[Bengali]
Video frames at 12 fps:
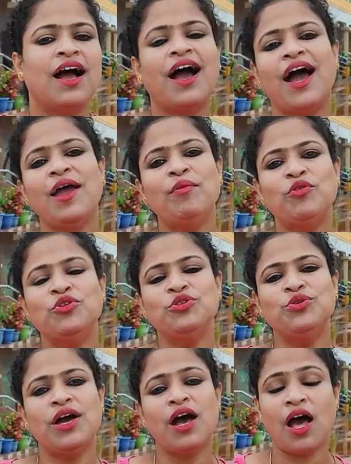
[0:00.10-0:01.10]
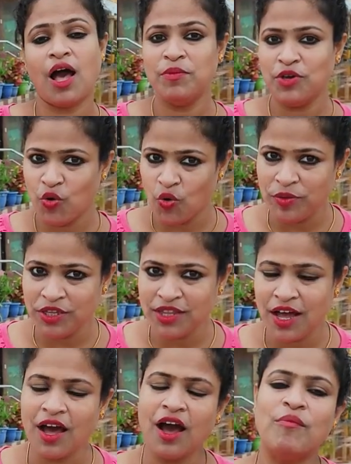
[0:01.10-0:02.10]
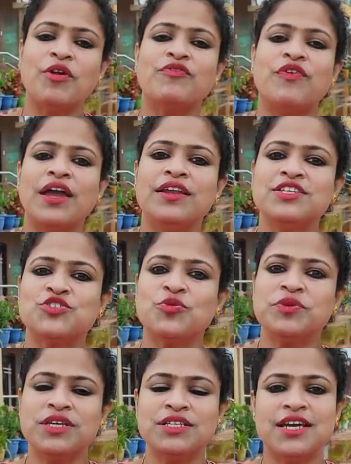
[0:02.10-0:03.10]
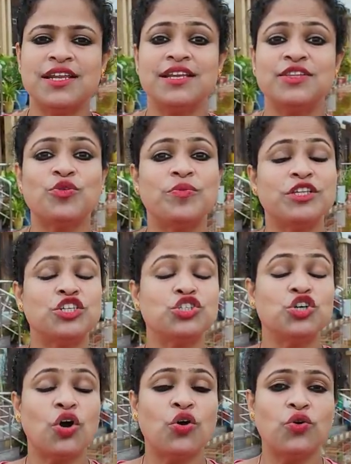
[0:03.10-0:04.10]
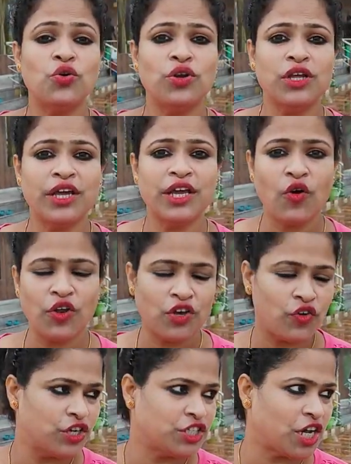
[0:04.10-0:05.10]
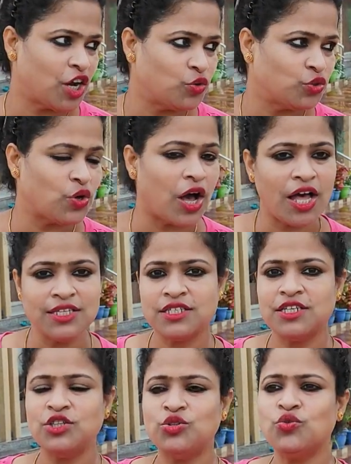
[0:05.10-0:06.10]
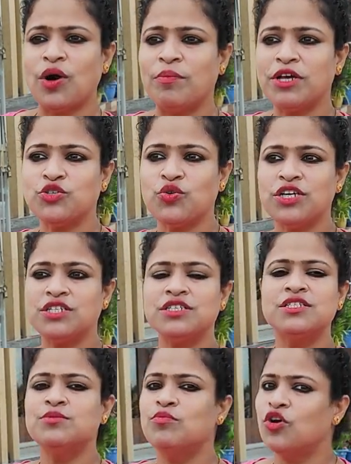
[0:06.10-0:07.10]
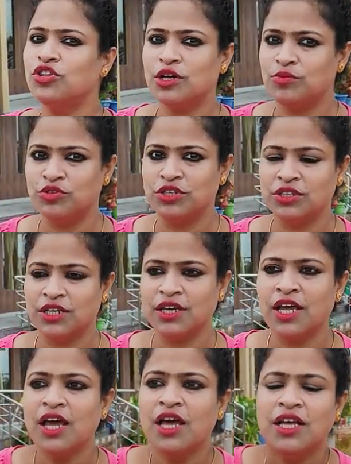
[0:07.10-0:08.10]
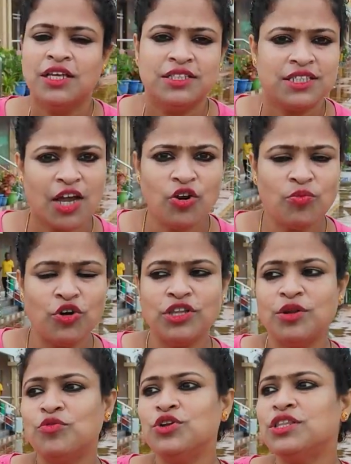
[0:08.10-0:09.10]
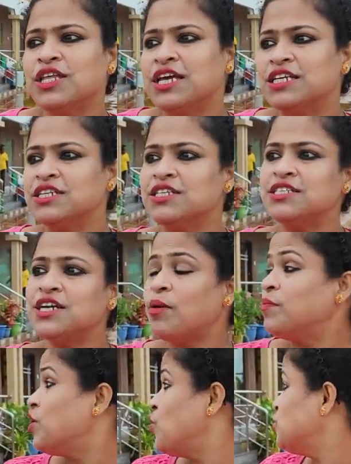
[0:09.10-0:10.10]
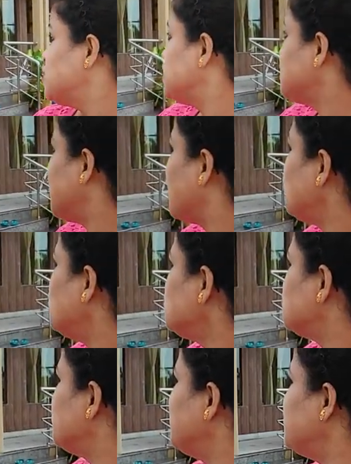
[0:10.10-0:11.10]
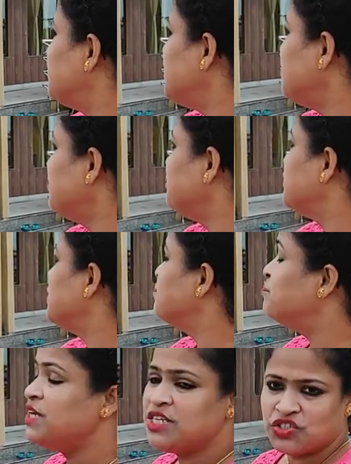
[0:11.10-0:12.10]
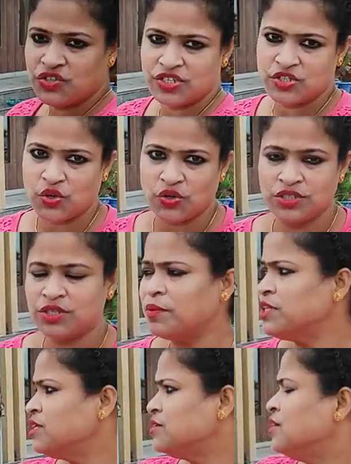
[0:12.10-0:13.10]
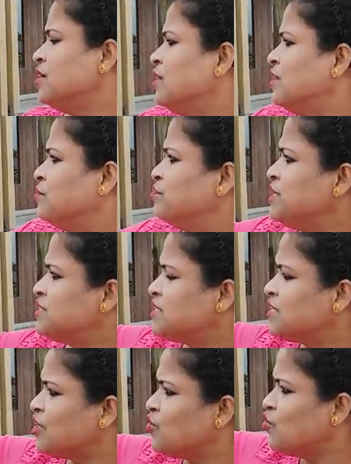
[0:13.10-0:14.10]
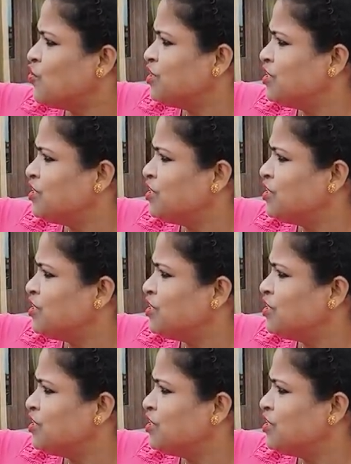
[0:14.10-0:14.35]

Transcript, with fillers: হাই বন্ধুরা আমি কবিতা আমার ফাইনেস্ট কবিতা চ্যানেলে তোমাদের সকলকে অনেক অনেক স্বাগত আজ কিন্তু আমরা চলে এসেছি মন্দারমণিতে জানো মন্দারমণিতে এসেছি আমরা হচ্ছে দেখো সুইট ড্রিম বিচ রিসর্ট আমাদের বিচটা দেখো ওই